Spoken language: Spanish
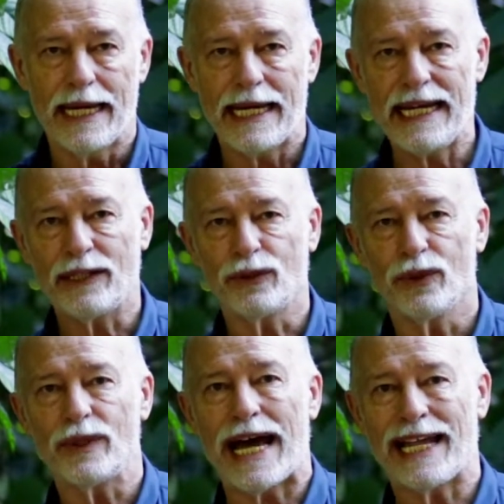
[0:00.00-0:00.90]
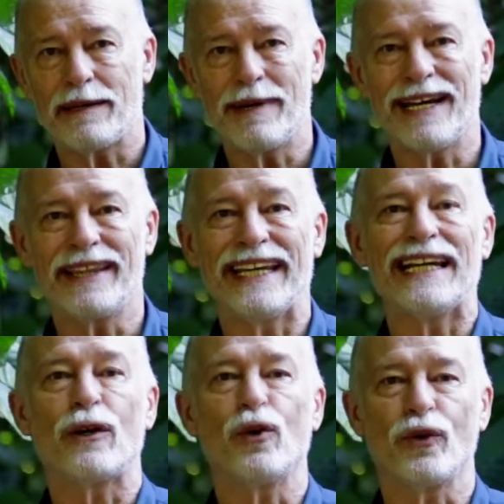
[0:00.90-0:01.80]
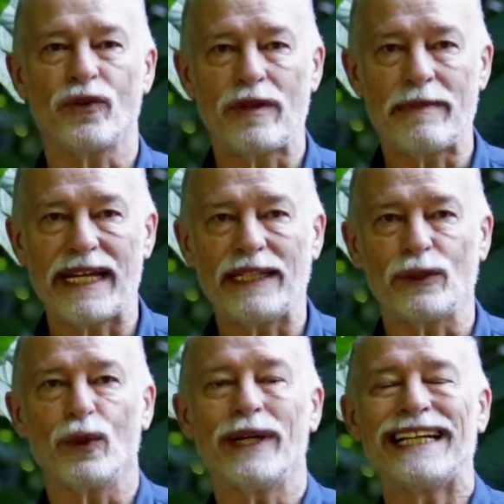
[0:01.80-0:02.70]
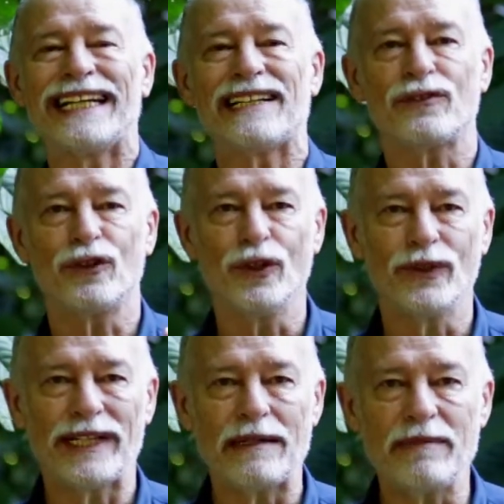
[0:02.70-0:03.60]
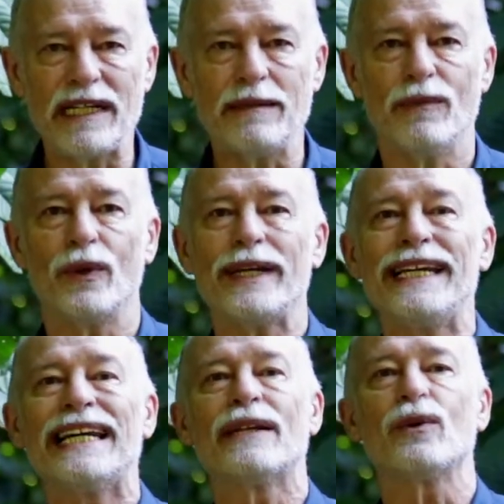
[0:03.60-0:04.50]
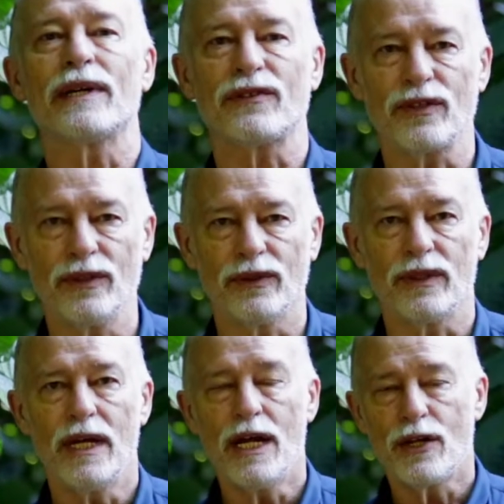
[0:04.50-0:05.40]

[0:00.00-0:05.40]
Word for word: Esto, además del conocimiento, generación del mismo y la educación,